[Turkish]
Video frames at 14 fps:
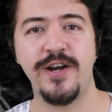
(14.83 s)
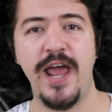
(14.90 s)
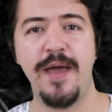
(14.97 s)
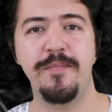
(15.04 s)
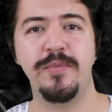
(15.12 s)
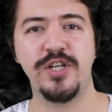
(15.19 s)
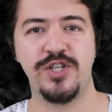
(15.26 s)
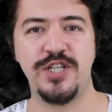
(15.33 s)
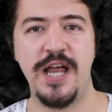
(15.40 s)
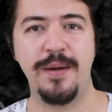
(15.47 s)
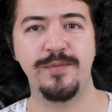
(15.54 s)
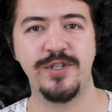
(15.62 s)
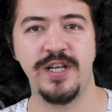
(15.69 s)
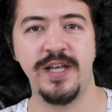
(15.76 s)
M1
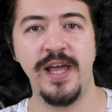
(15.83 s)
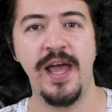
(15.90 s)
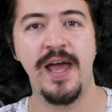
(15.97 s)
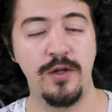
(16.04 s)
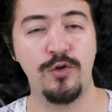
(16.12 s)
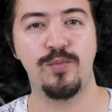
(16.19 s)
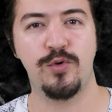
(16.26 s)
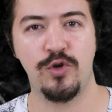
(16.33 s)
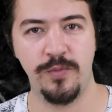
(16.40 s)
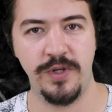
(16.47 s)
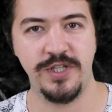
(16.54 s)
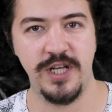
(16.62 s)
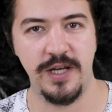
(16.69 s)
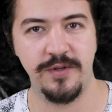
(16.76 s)
işlemcili notebook'umu
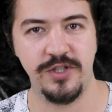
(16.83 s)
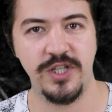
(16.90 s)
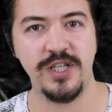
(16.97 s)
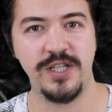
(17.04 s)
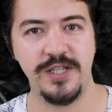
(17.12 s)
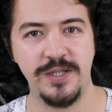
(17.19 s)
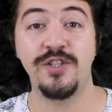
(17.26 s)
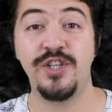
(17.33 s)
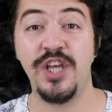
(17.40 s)
incelemiştik.